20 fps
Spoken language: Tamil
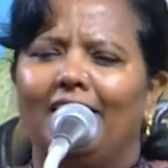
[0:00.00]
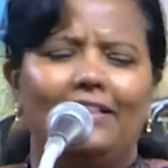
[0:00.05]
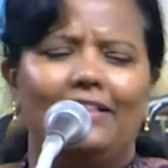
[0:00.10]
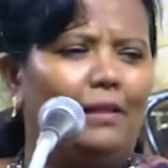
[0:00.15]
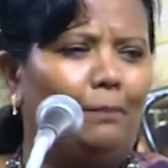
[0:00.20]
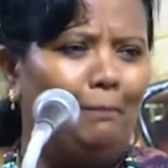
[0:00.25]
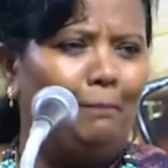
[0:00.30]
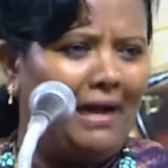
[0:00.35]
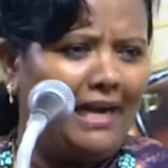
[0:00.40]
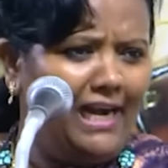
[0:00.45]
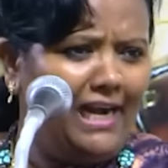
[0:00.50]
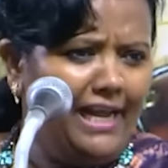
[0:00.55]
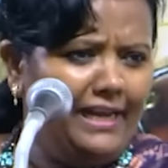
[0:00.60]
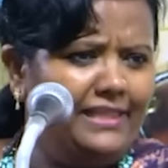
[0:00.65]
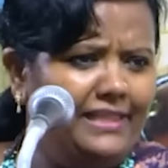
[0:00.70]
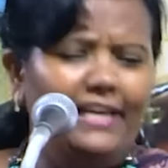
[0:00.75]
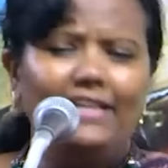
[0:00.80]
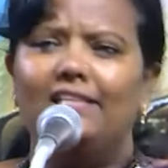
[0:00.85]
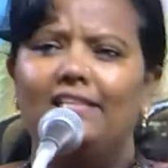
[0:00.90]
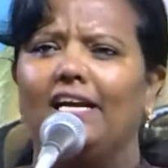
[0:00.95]
இந்த மகளிர்
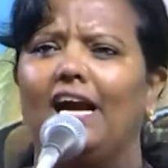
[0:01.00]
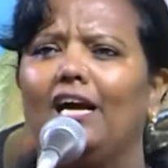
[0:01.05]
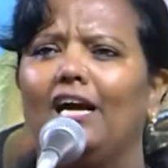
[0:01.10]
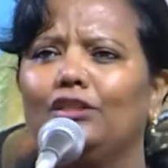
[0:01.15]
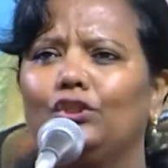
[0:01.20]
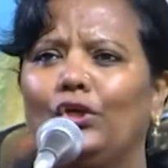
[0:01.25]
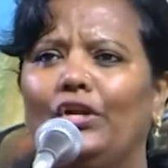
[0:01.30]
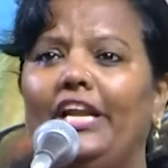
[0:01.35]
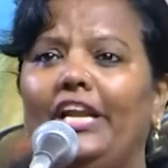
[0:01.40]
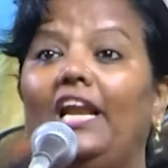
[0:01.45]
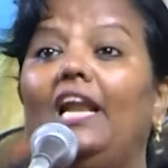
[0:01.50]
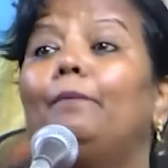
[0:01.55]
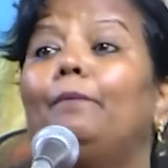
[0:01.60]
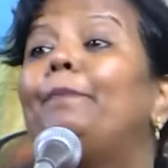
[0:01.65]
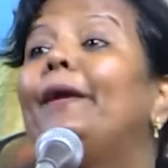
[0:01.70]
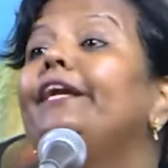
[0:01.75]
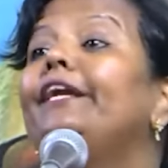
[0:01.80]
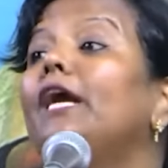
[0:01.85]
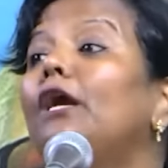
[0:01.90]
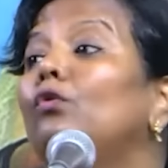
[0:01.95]
தினத்துக்காக சொன்னல
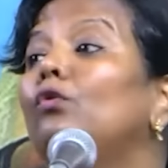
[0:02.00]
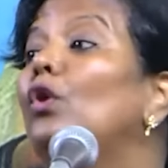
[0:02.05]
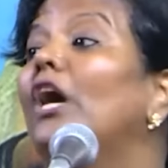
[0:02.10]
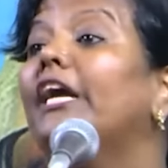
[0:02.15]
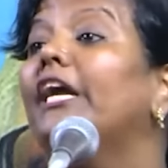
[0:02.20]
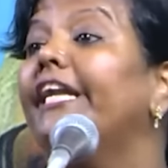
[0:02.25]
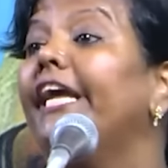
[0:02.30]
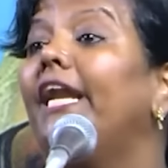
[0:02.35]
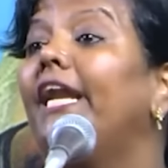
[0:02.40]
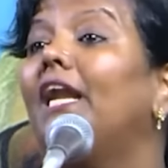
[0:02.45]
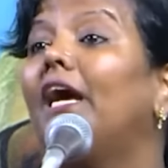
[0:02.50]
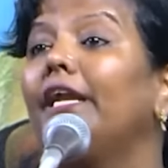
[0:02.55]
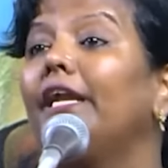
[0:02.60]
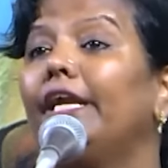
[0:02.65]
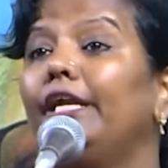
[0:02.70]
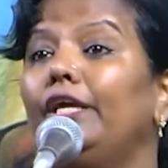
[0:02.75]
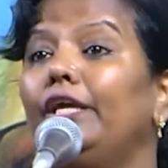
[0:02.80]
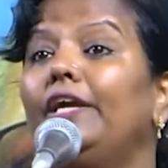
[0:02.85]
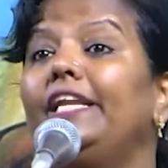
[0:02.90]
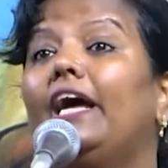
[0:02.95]
பெண்கள் உங்ககிட்ட
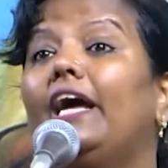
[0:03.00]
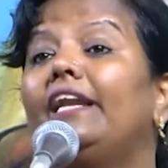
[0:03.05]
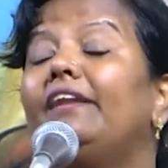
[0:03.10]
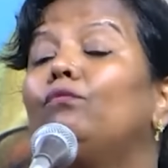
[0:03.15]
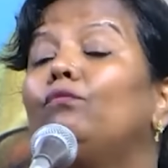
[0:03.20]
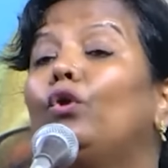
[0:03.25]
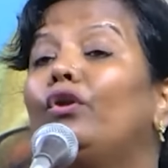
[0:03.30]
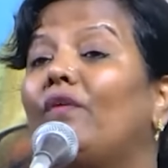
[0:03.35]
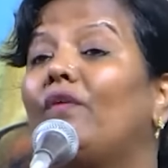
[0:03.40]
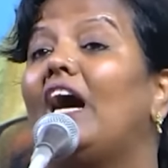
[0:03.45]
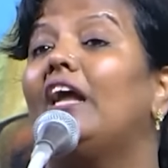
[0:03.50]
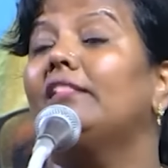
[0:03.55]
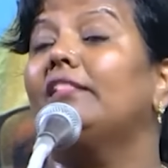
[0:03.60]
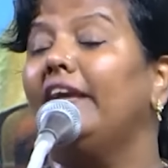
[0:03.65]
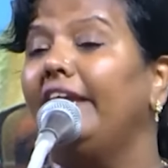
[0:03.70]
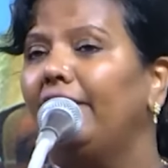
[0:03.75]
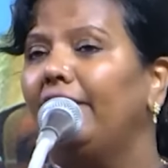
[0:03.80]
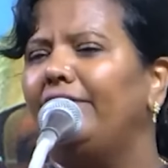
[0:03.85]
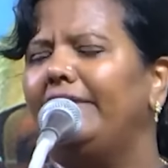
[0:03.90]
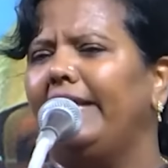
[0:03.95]
எல்லார்கிட்டையும் நான் ஒரு
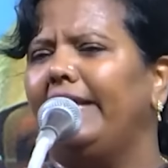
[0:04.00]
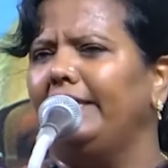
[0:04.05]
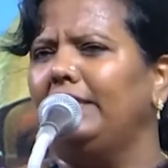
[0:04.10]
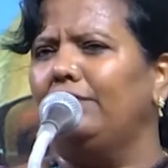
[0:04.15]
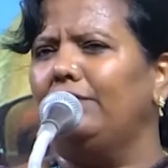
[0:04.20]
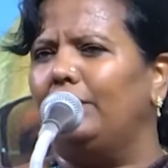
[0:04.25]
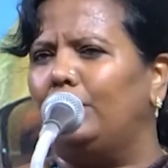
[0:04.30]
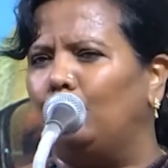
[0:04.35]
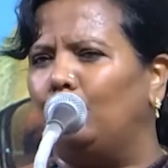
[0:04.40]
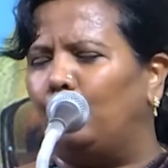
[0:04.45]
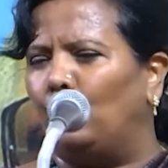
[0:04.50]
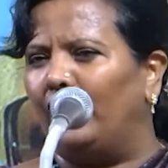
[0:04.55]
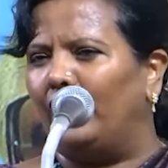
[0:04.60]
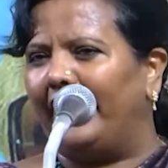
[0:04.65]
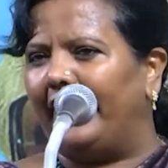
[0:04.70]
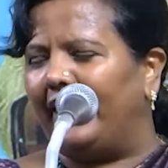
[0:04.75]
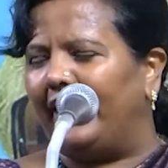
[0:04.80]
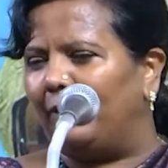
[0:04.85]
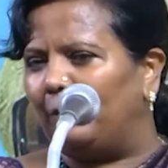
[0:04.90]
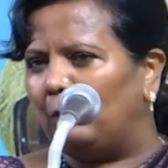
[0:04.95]
வார்த்தையை விதைத்து விட்டு
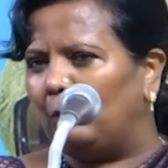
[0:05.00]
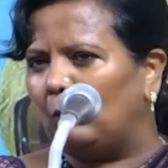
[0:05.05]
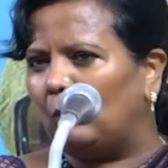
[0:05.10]
போகிறேன்